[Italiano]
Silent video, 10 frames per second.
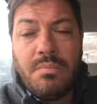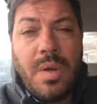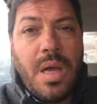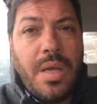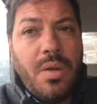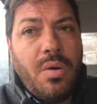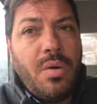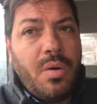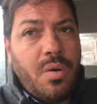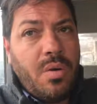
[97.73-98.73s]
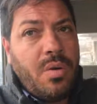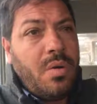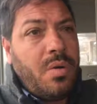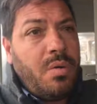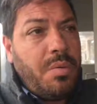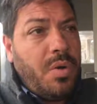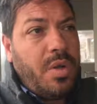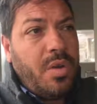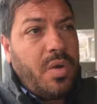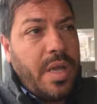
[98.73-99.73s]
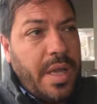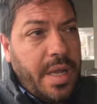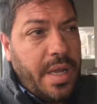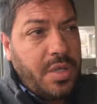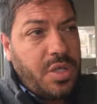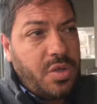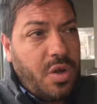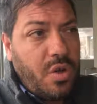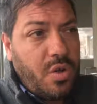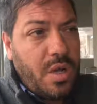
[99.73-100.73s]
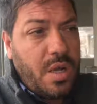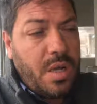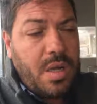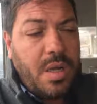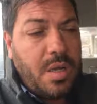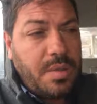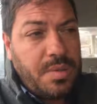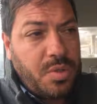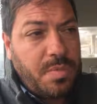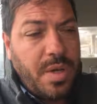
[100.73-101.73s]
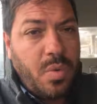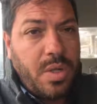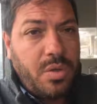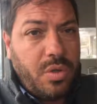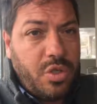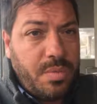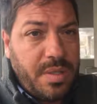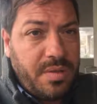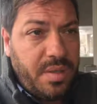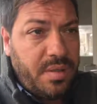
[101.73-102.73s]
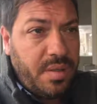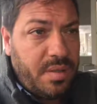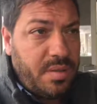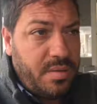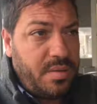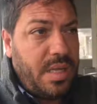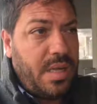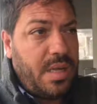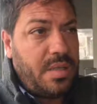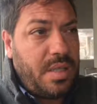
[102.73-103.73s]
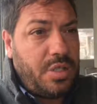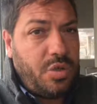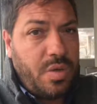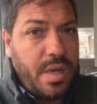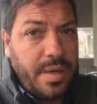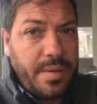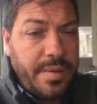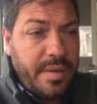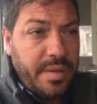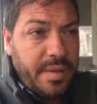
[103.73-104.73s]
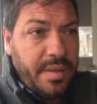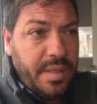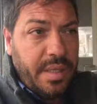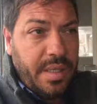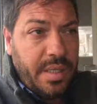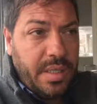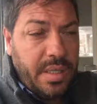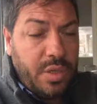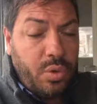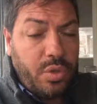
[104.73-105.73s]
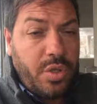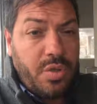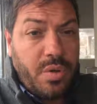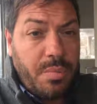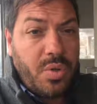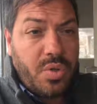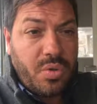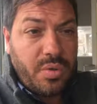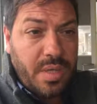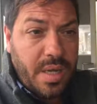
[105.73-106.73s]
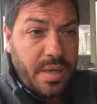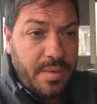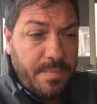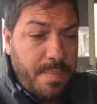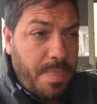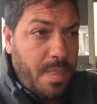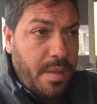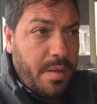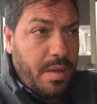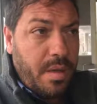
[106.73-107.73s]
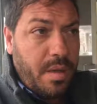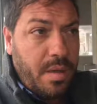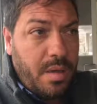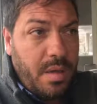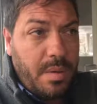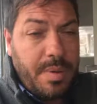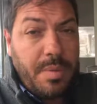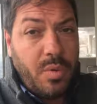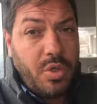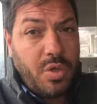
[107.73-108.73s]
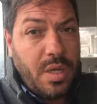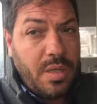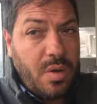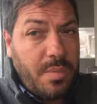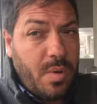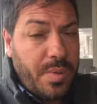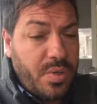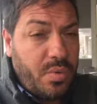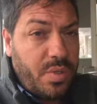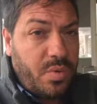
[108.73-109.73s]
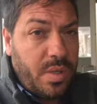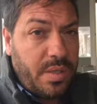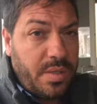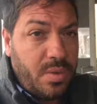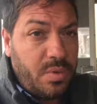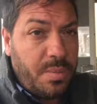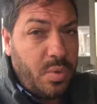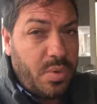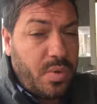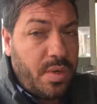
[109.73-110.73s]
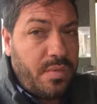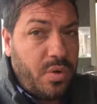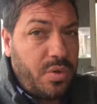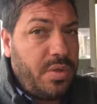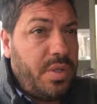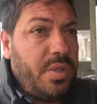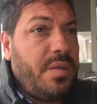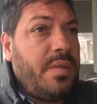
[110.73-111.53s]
Ma io, io, credo che ci sono ancora, se non sbaglio, 14 partite da, da giocare e, e, tutti si dovrebbero scontrare. E le prime due giornate noi abbiamo preso due squadre, secondo me due squadre forti